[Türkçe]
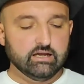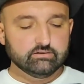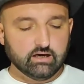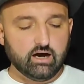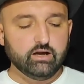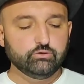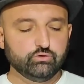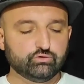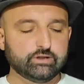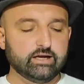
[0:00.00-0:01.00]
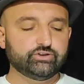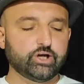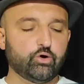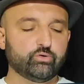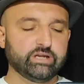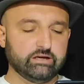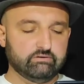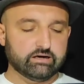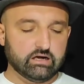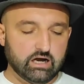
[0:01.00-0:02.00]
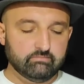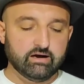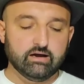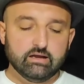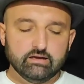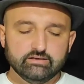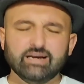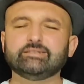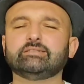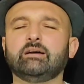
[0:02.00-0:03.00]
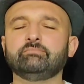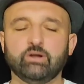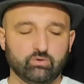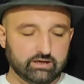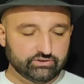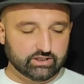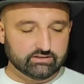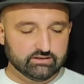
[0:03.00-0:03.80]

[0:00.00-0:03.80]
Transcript: Daha yüzlerce örnek var ama yazsam ne olacak?